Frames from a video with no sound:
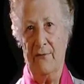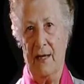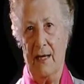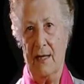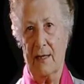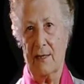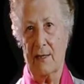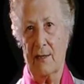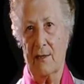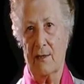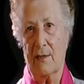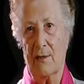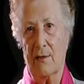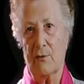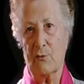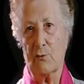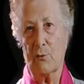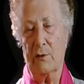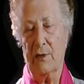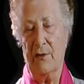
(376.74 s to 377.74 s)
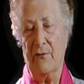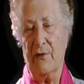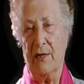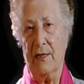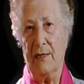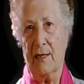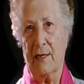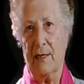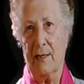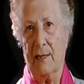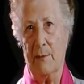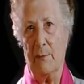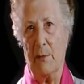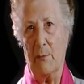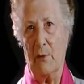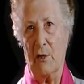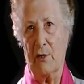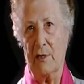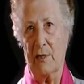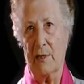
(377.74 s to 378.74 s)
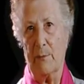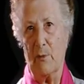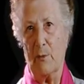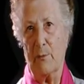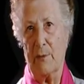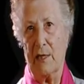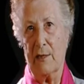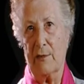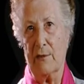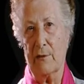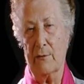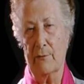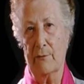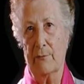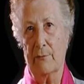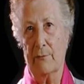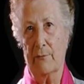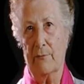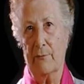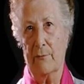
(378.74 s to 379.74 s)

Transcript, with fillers: da fare, sul difendere la memoria di mio marito.